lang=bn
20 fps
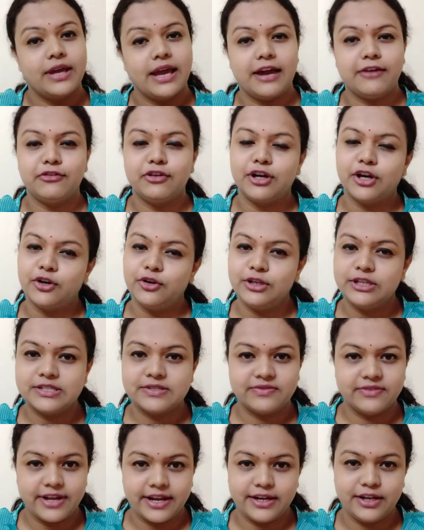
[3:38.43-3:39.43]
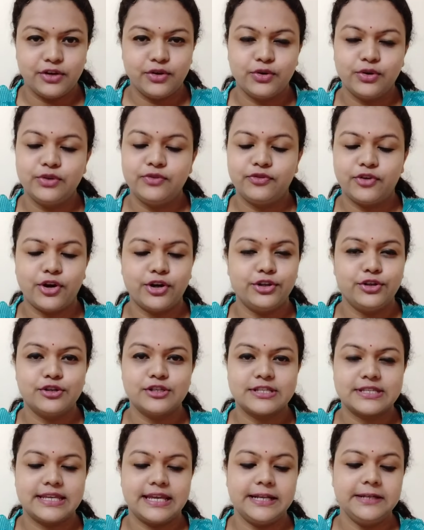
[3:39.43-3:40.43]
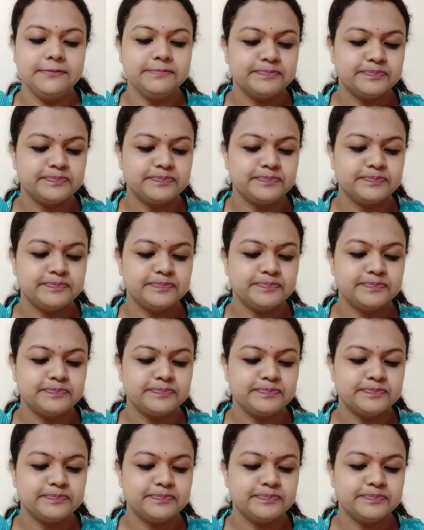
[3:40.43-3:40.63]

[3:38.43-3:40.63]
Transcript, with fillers: অ্যাভোকাডো ইজ ভেরি গুড ফর ইউর স্কিন